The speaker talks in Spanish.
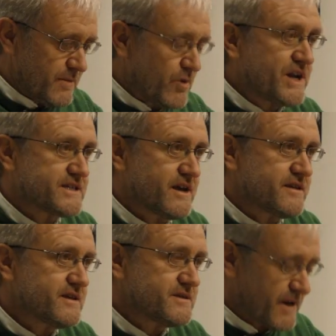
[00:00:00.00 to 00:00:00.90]
Buenas
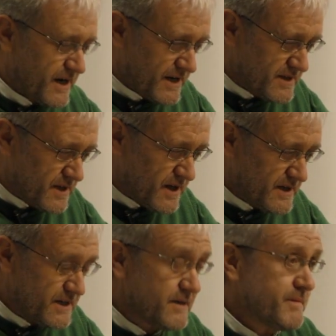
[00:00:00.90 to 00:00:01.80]
tardes, Margarita,
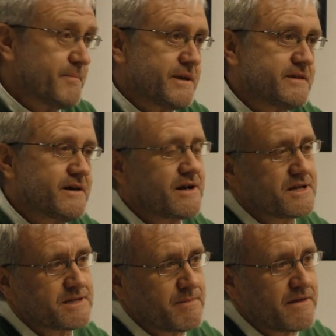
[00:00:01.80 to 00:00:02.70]
y bienvenida a la
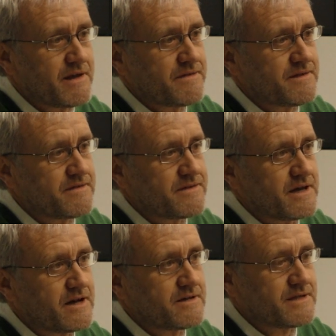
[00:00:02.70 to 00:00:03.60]
Semana de la
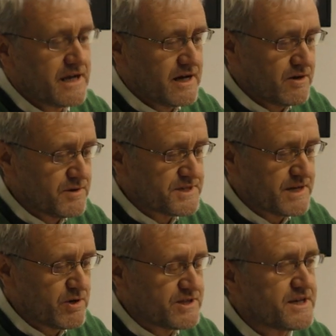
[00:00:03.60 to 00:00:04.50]
Ciencia de la Universidad
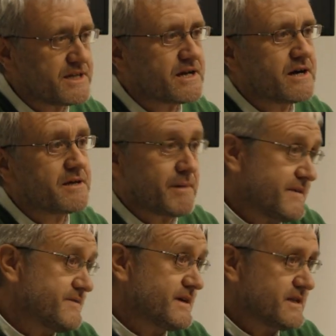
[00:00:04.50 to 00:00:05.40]
Politécnica de Valencia en